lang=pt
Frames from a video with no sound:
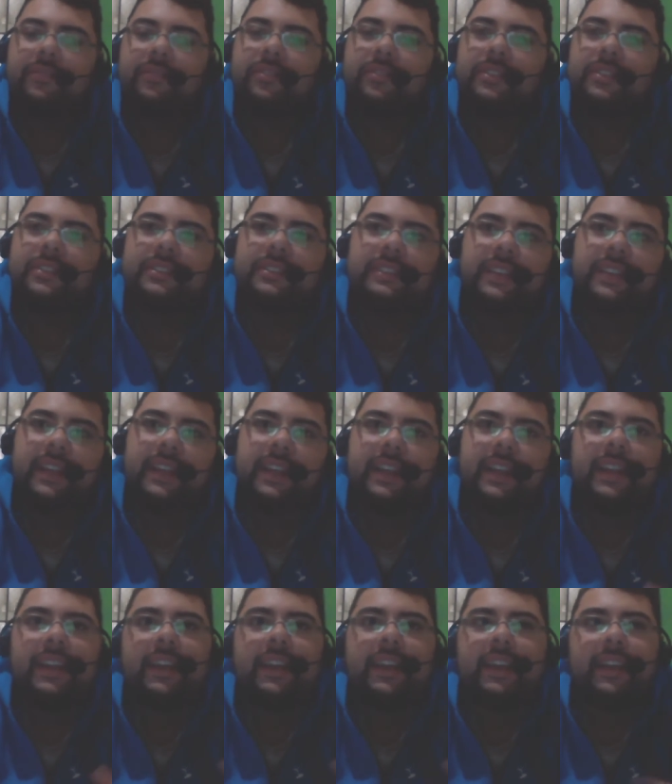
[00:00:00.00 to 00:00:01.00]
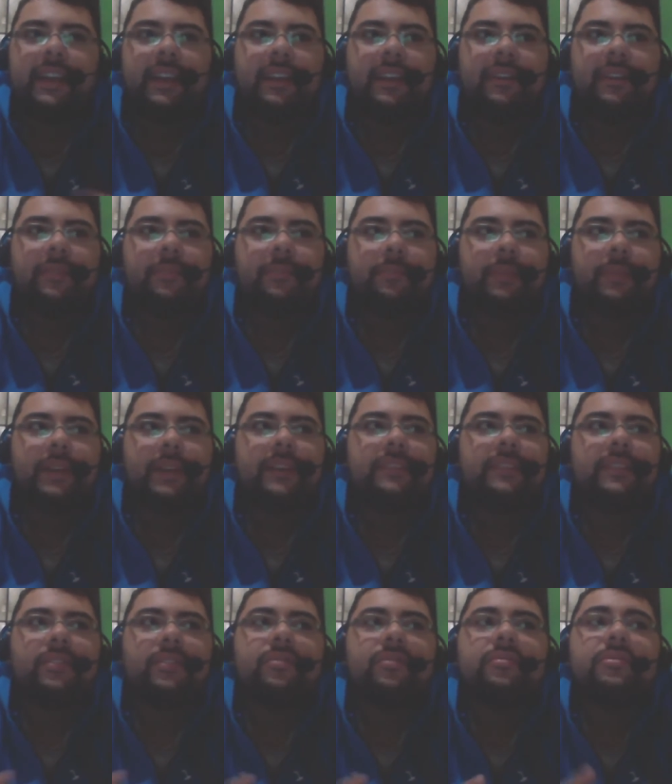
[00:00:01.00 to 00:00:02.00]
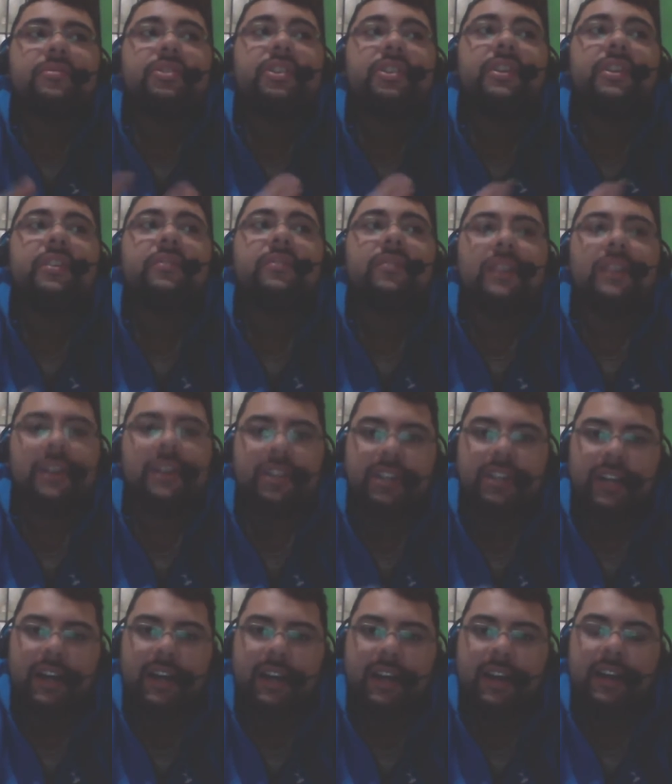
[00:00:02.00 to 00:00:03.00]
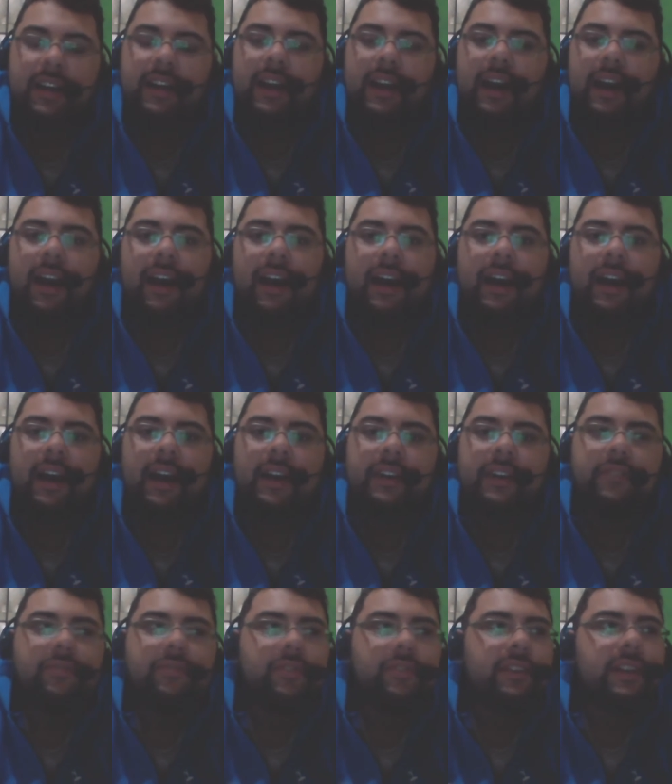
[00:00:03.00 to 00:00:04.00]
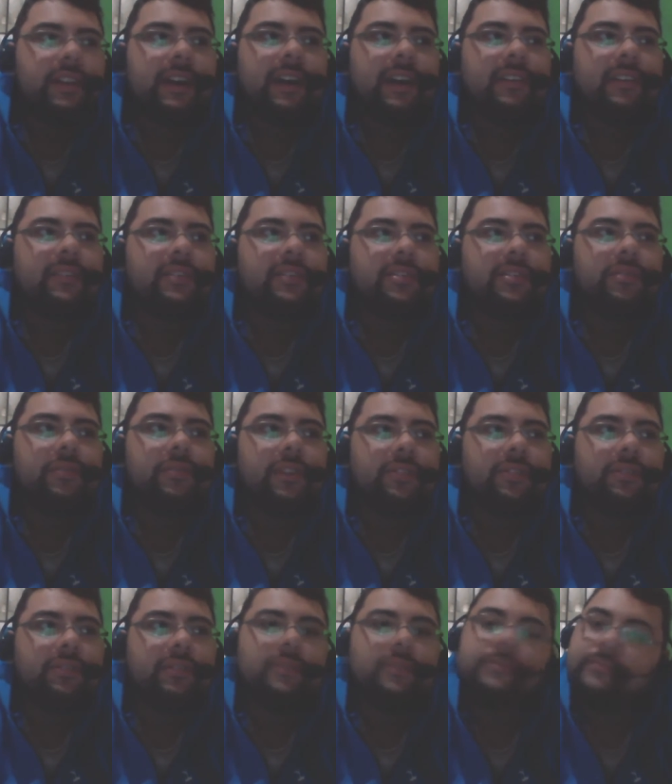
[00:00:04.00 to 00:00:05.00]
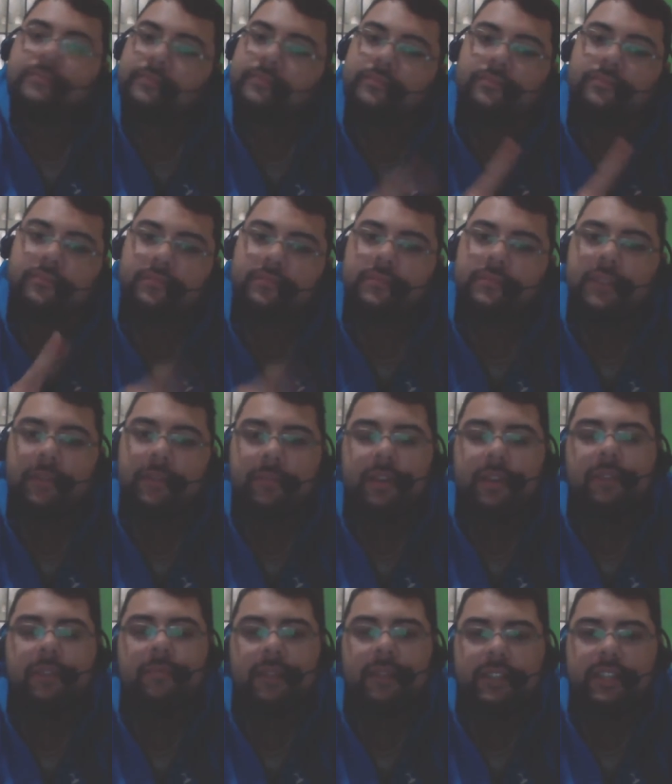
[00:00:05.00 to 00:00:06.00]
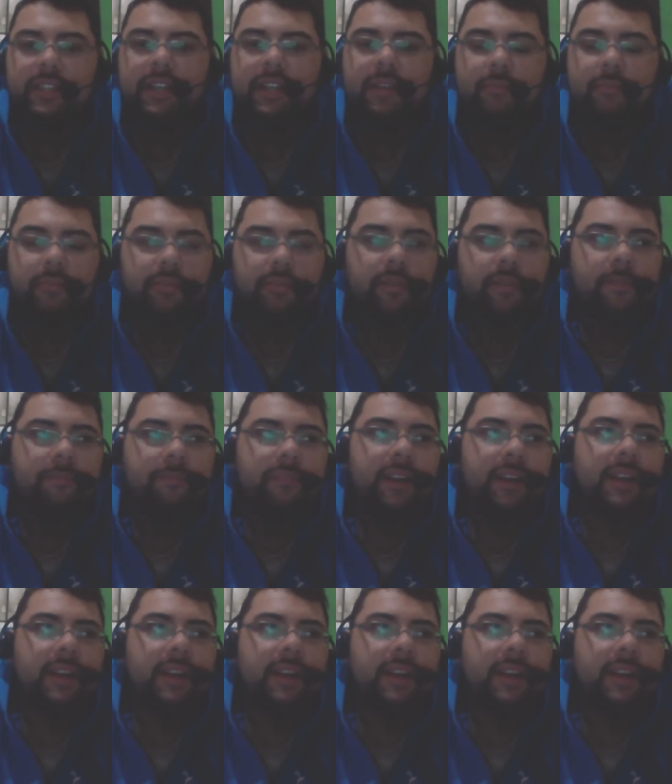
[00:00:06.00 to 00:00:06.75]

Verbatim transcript: você pensa, onde que eu vou achar? Ah, eu vou em casas de doação. Também é uma dica boa.